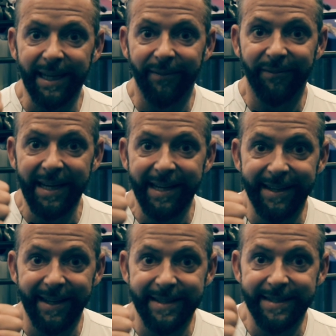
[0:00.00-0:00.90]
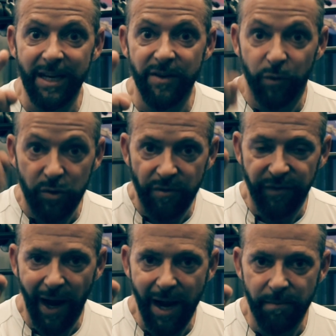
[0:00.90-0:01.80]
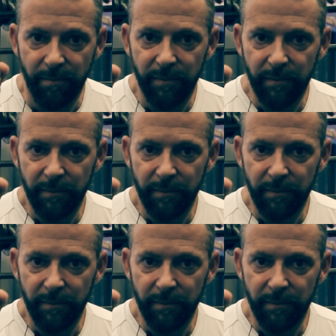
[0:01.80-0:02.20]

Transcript: die wichtigsten Infos und vor allem